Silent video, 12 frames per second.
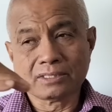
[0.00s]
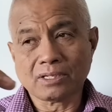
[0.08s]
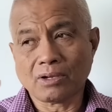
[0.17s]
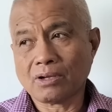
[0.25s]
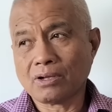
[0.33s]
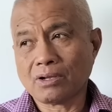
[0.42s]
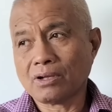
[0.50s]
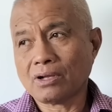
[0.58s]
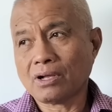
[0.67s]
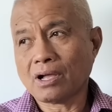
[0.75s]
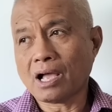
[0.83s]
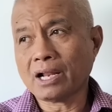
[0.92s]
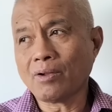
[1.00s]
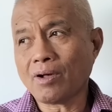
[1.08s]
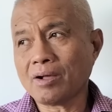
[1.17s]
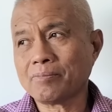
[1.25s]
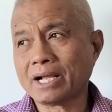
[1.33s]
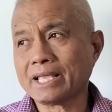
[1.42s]
So, ano
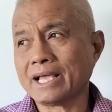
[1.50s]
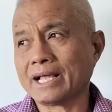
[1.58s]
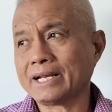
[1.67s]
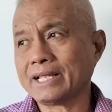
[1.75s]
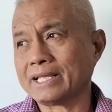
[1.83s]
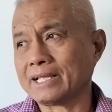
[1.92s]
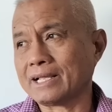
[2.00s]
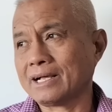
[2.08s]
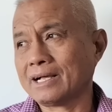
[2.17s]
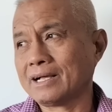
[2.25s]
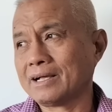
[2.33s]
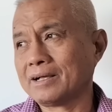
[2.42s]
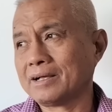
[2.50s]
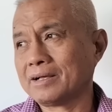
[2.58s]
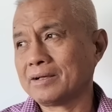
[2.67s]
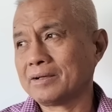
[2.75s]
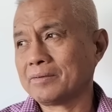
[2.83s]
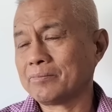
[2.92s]
ang mangyayari?
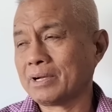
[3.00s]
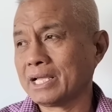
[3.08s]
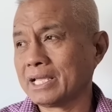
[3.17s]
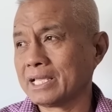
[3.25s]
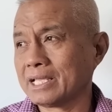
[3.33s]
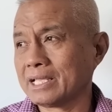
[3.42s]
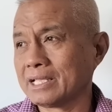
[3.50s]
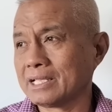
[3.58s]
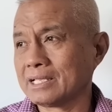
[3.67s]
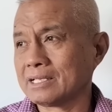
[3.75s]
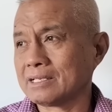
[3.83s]
Uh, may...